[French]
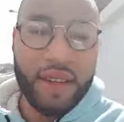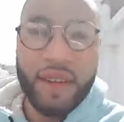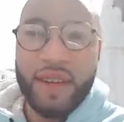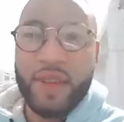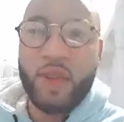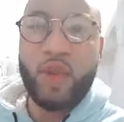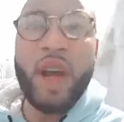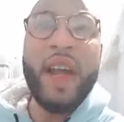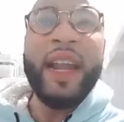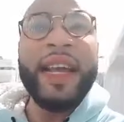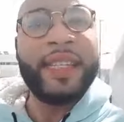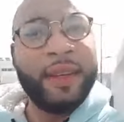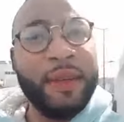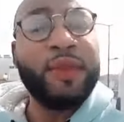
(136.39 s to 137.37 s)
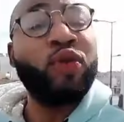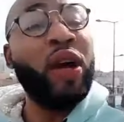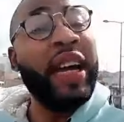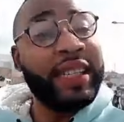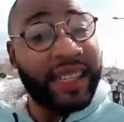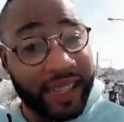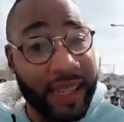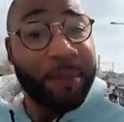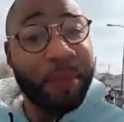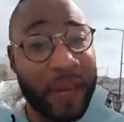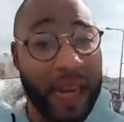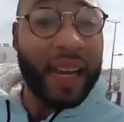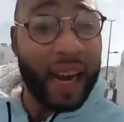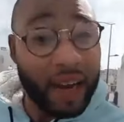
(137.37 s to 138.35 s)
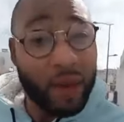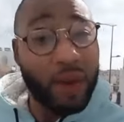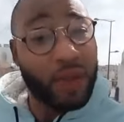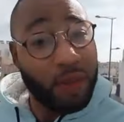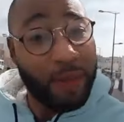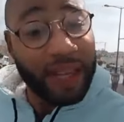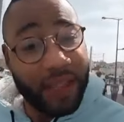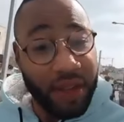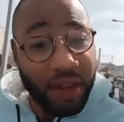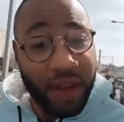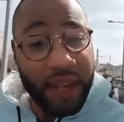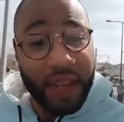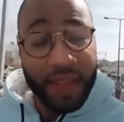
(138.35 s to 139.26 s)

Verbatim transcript: Soyez, les, soyez disciplinés dans la consommation. Hein.